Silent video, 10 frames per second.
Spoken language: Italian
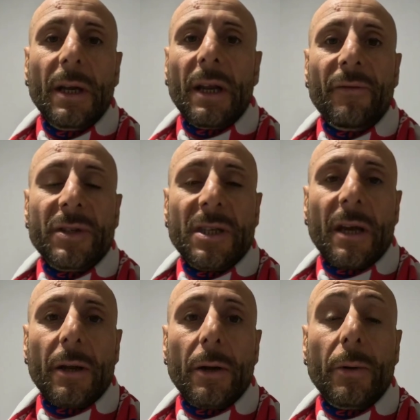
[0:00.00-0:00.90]

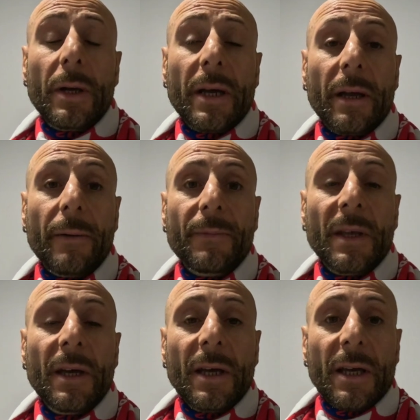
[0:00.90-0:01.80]
l'avversario è quella che è.
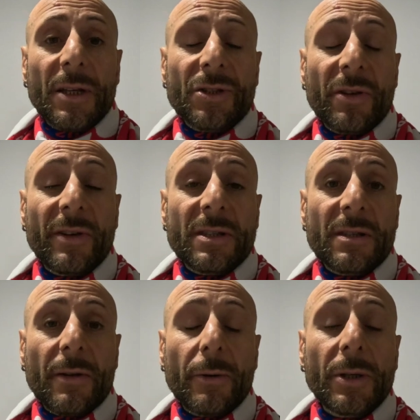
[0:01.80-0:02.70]
Grazie se avete
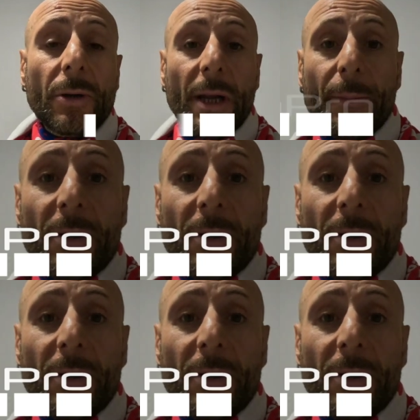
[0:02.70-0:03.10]
seguito, alla